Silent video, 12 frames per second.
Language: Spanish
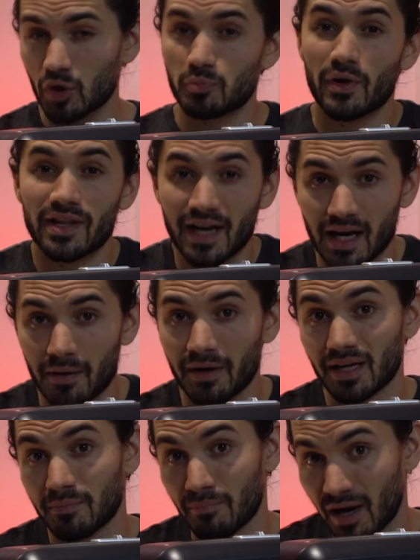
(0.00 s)
pues pueden
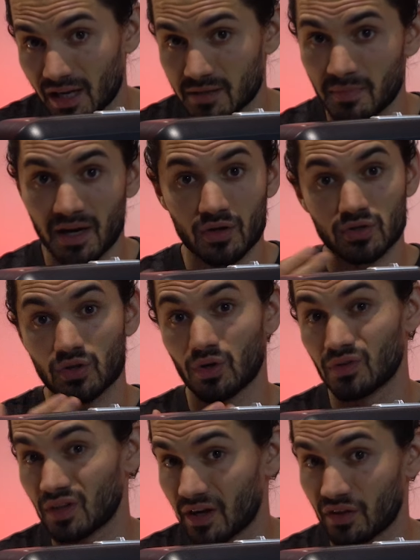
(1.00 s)
acabar en malas manos
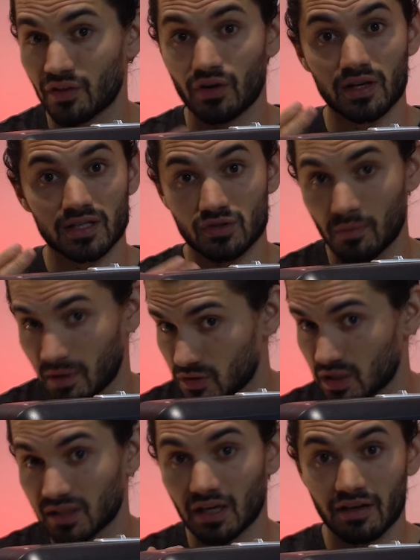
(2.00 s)
con direcciones, números
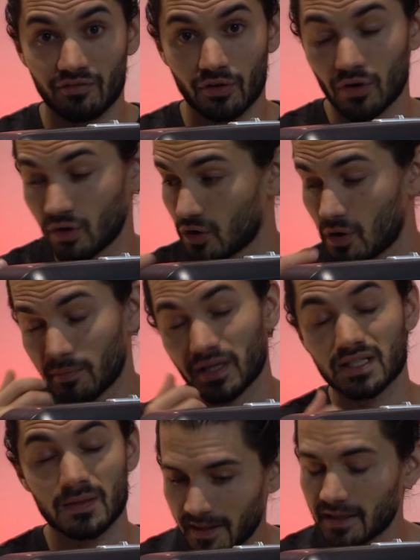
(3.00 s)
de teléfono,
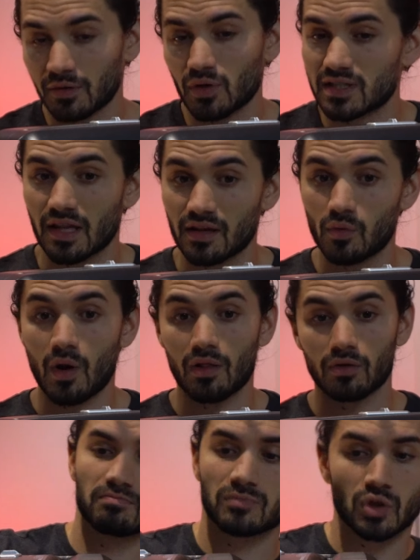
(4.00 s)
nombres, que no es
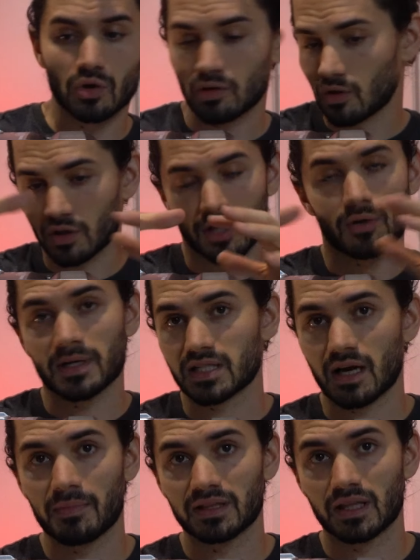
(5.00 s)
adecuado. Yo lo quiero
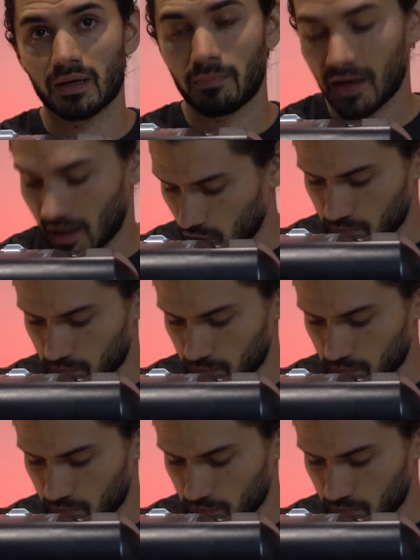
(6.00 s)
básicamente para